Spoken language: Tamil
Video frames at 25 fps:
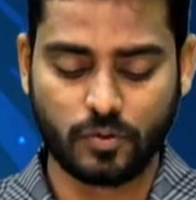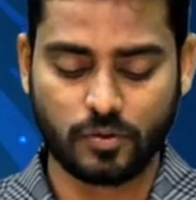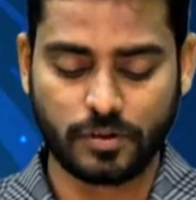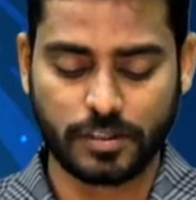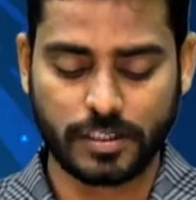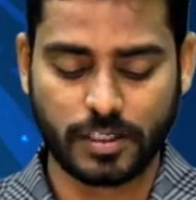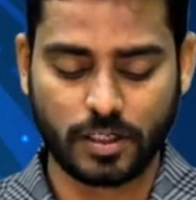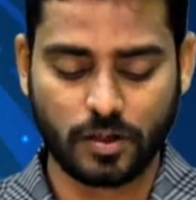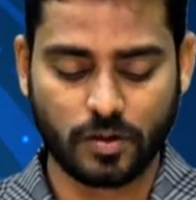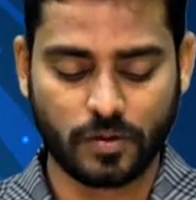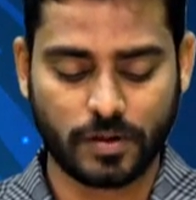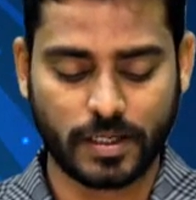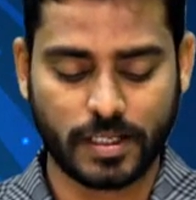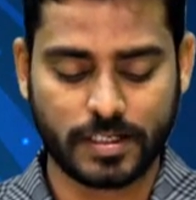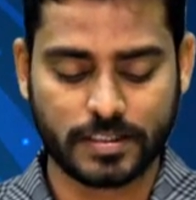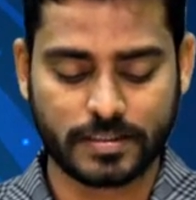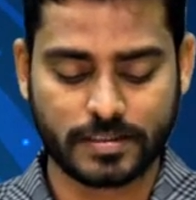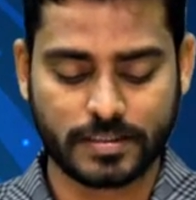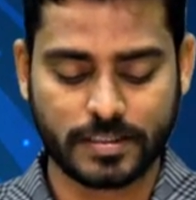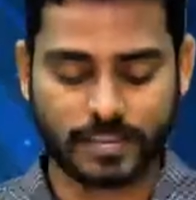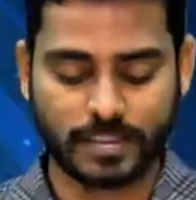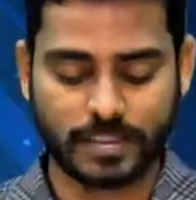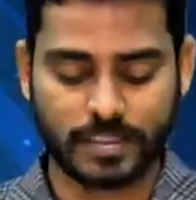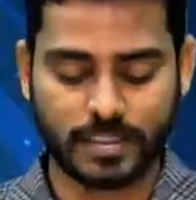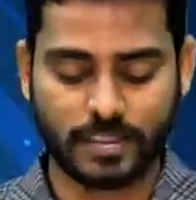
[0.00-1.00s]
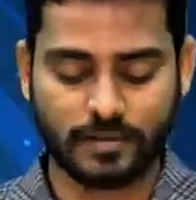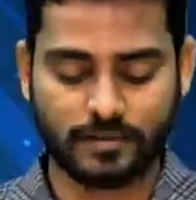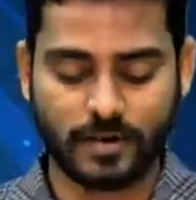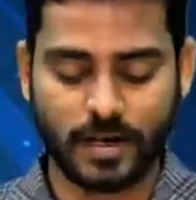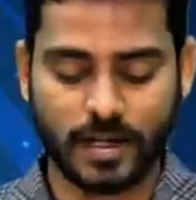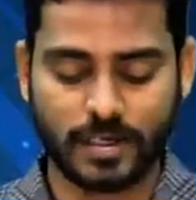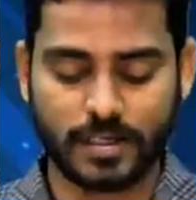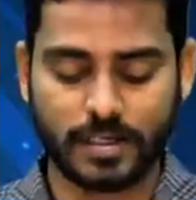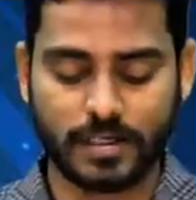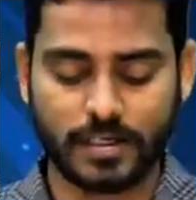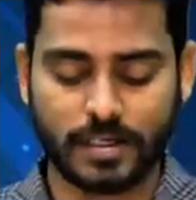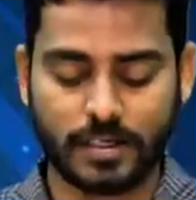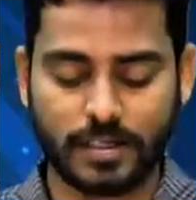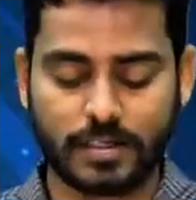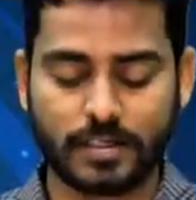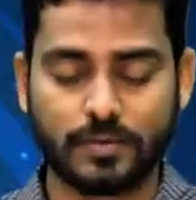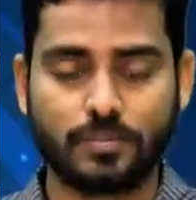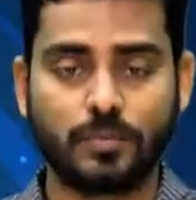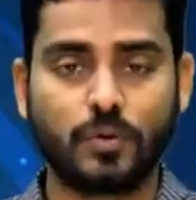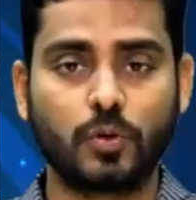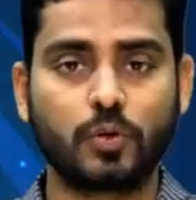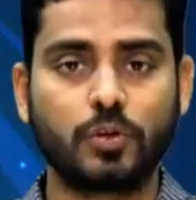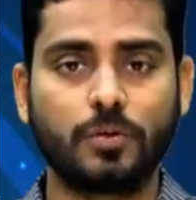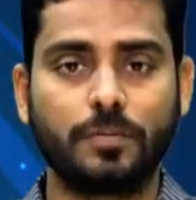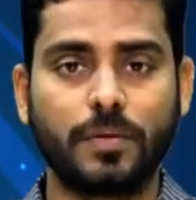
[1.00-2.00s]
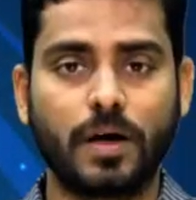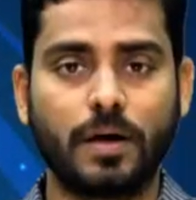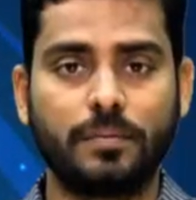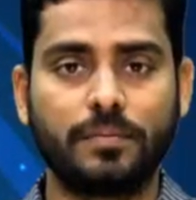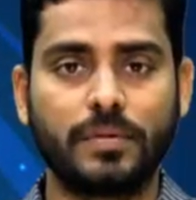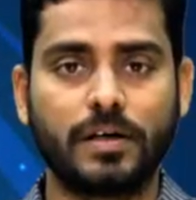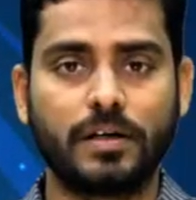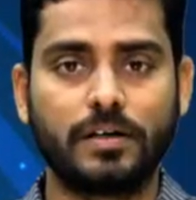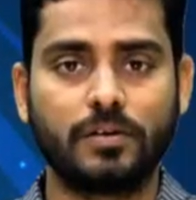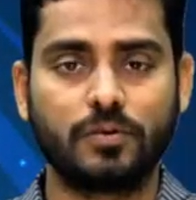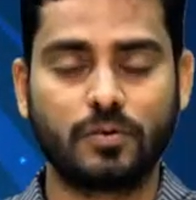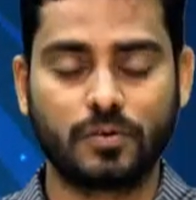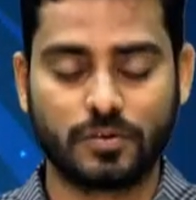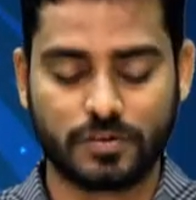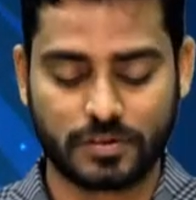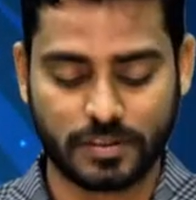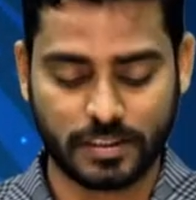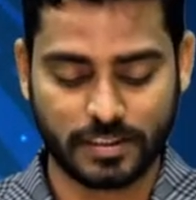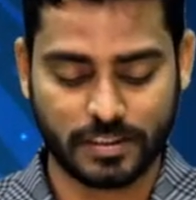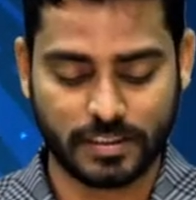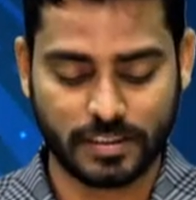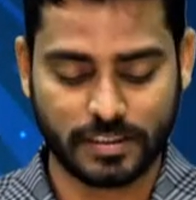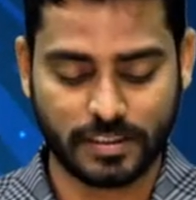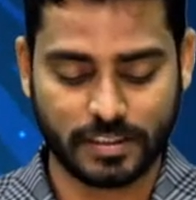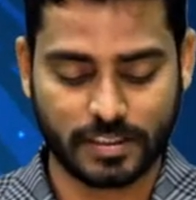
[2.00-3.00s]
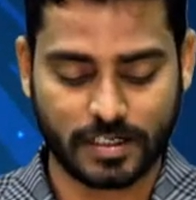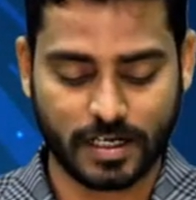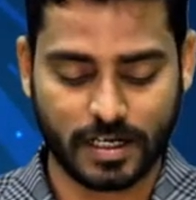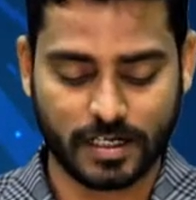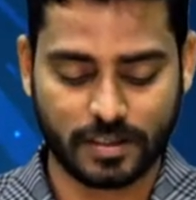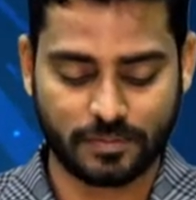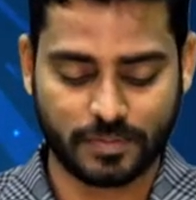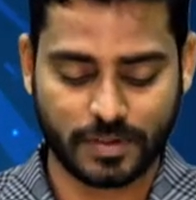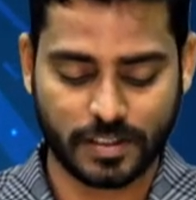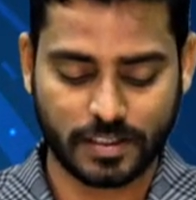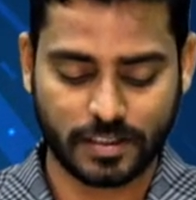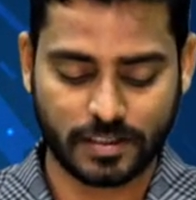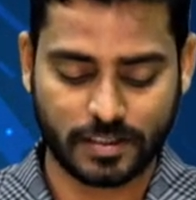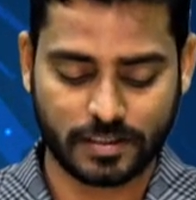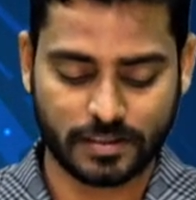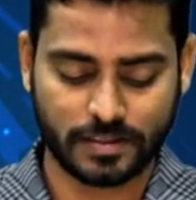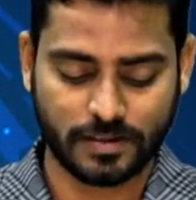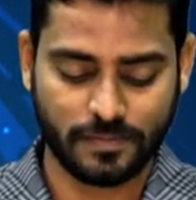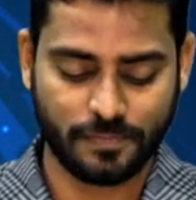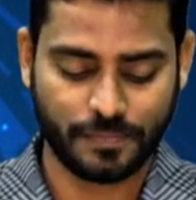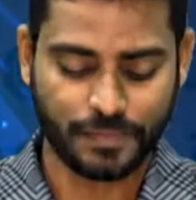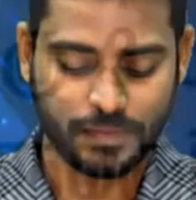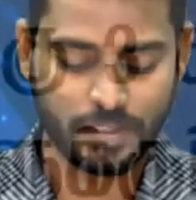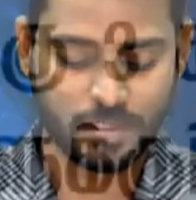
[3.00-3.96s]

மூன்று கிலோ அரிசி இரண்டு வாரங்களுக்கு போதுமாம் என்ற ஒரு செய்தி இங்கு காணப்படுகிறது